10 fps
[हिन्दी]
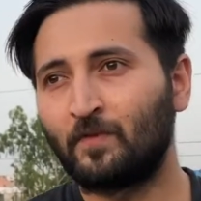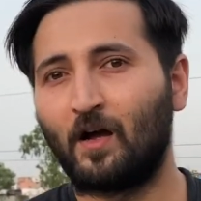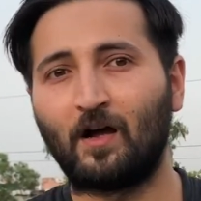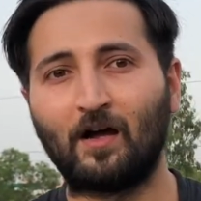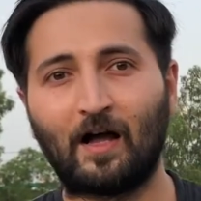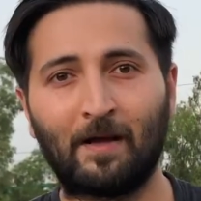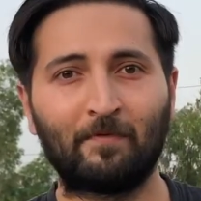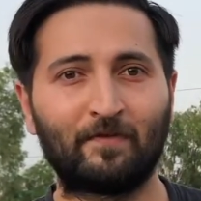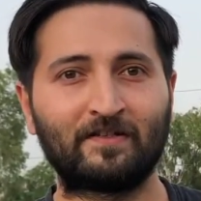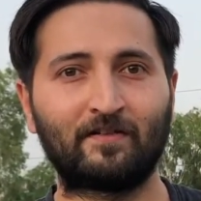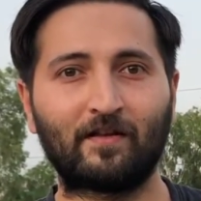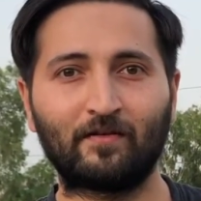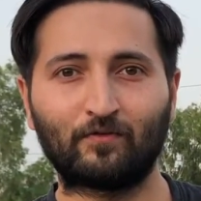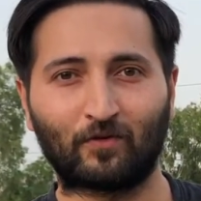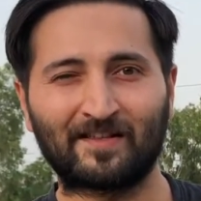आई एम अ
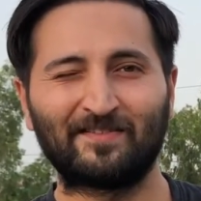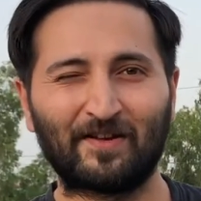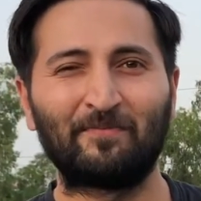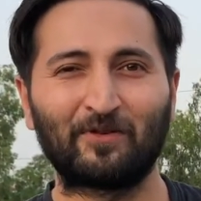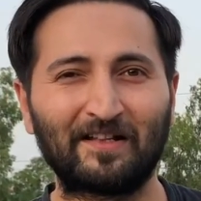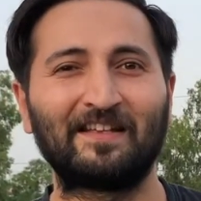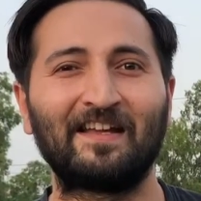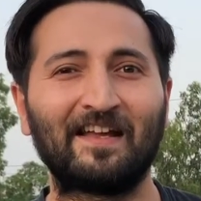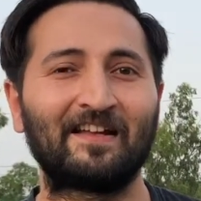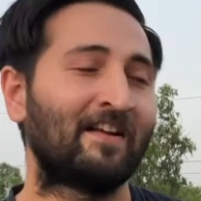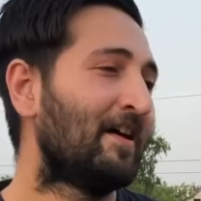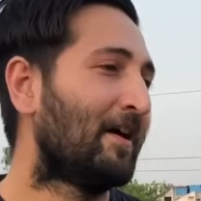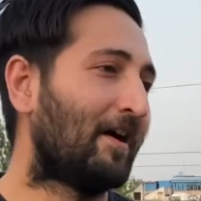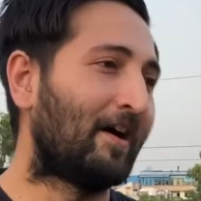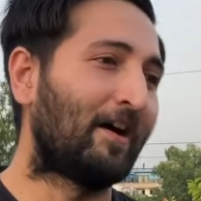वेजिटेरियन थोड़ा सा वहम तो आता ही है यार
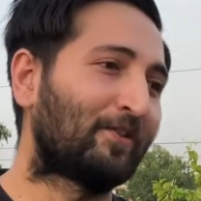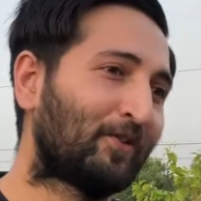uh,